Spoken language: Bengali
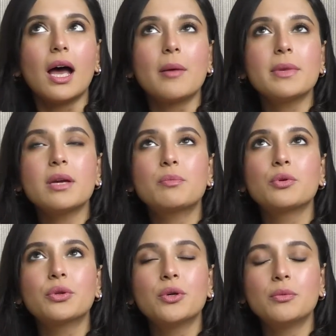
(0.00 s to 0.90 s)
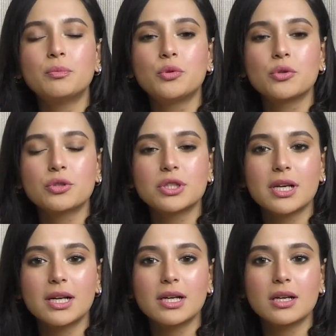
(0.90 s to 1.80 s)
আমি প্রথম
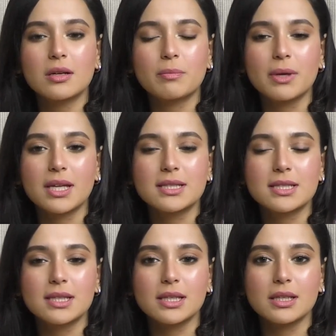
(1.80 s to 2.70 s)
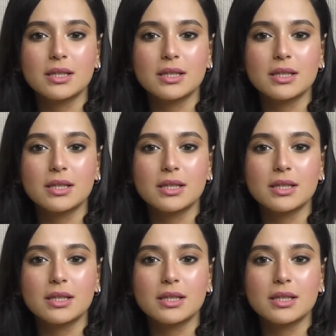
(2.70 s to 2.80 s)
পুরস্কার পেয়েছি